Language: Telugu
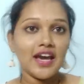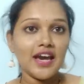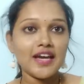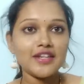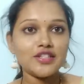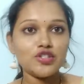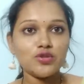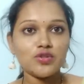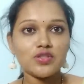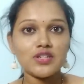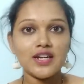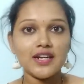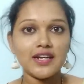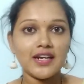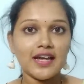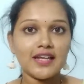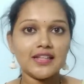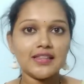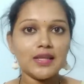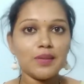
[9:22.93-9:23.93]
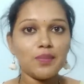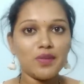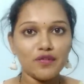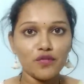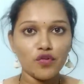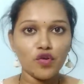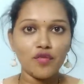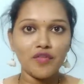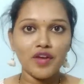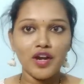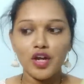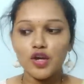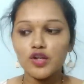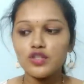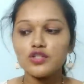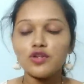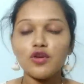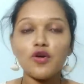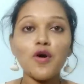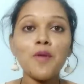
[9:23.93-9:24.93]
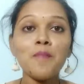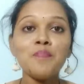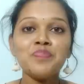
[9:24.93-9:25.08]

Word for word: హెయిర్ చూసినట్టయితే బిఫోర్ వీడియోస్లో